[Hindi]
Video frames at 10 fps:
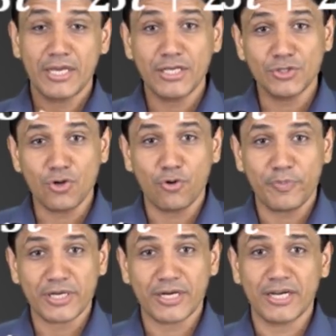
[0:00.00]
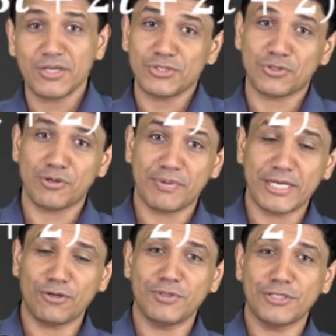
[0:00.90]
इसको ओपन करना है और इसको हम
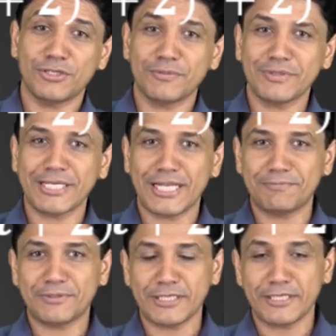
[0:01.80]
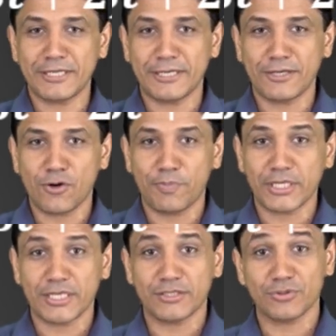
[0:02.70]
बायनॉमियल सीरम की हेल्प से ओपन
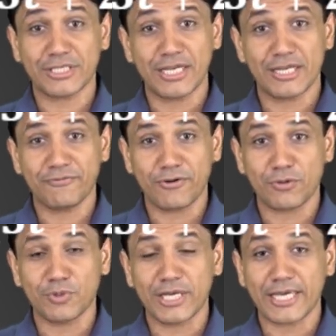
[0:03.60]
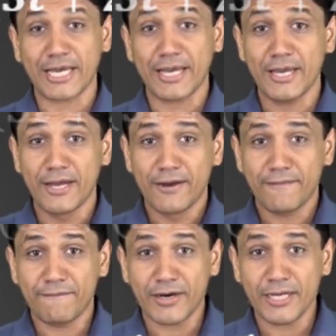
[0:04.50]
करते हैं उसका फॉर्मूला क्या है
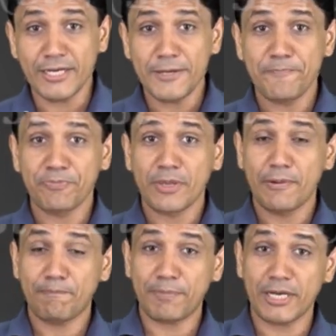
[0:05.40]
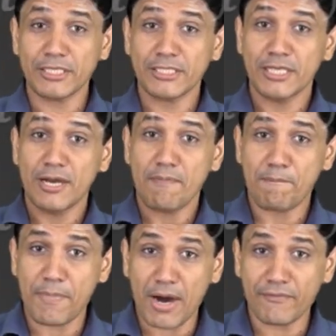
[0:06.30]
वन प्लस
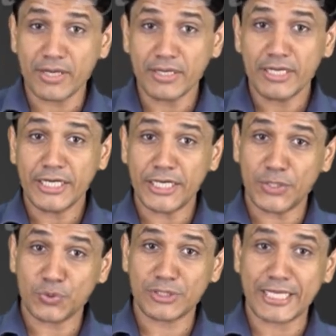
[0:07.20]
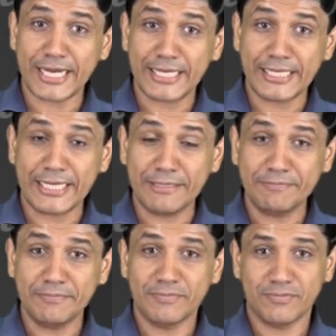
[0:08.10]
पावर इंटू सेकेंड टर्म
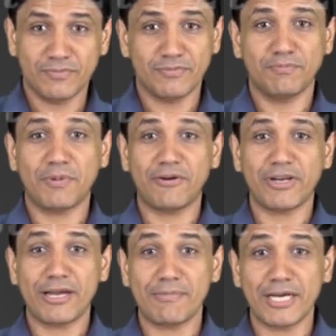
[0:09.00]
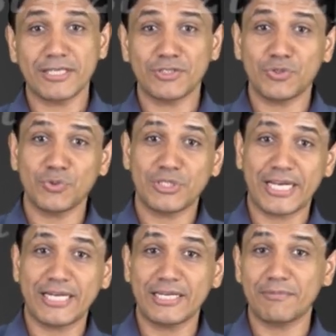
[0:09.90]
पावर है माइनस टू
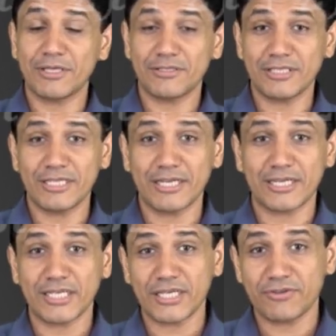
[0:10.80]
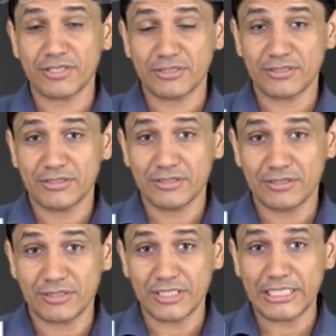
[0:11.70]
सेकेंड टर्म है थ्री डेल्टा टी ओवर
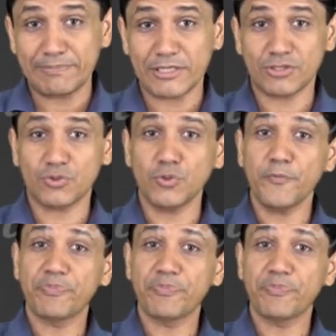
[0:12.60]
थ्री टी प्लस टू